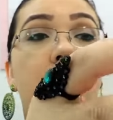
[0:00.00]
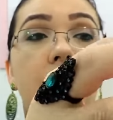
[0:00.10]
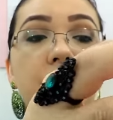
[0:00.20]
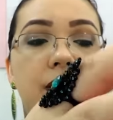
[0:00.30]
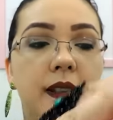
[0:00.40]

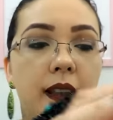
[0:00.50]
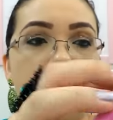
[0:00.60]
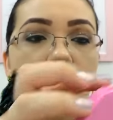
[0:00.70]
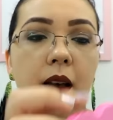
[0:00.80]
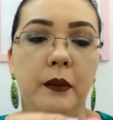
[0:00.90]
Aí
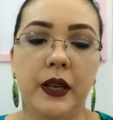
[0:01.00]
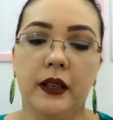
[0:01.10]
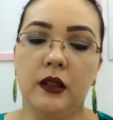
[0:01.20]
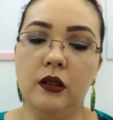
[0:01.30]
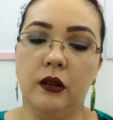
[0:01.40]
você abre
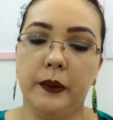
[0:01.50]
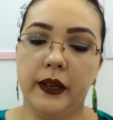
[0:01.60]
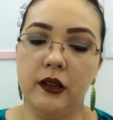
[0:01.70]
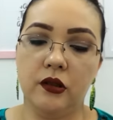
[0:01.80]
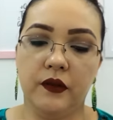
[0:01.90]
aqui, ó,
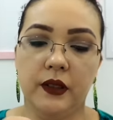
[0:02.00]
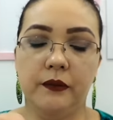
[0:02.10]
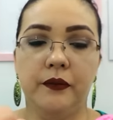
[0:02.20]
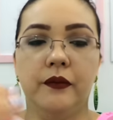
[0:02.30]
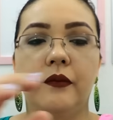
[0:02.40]
peraí, deixa eu ver.